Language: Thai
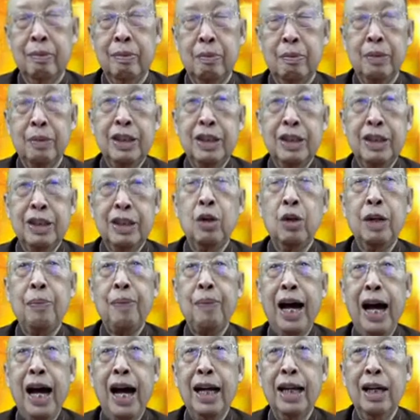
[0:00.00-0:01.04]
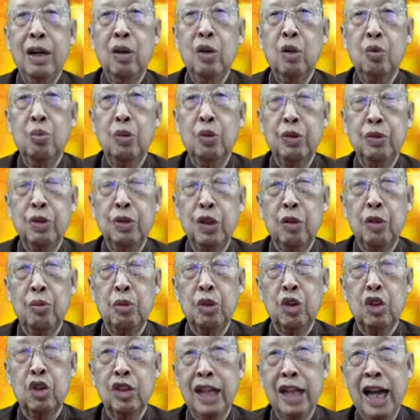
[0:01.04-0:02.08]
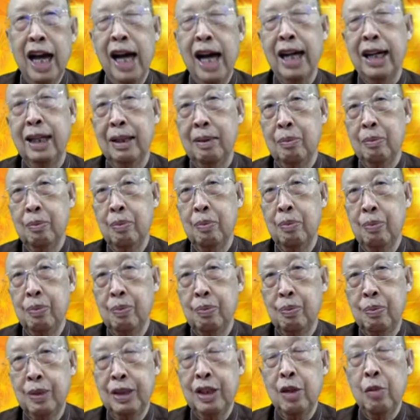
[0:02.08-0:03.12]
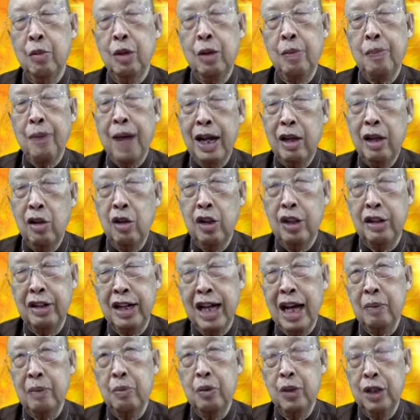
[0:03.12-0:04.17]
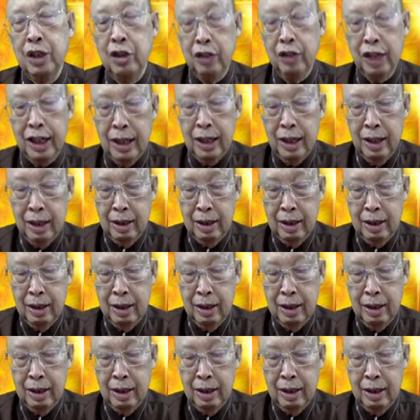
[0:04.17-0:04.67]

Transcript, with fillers: พระเจ้าบุได้ปาให้เฮาพี่น้องบ่ต้องญาติพระเจ้าบุได้ปาให้เฮาเหตุงานผู้เดียวได้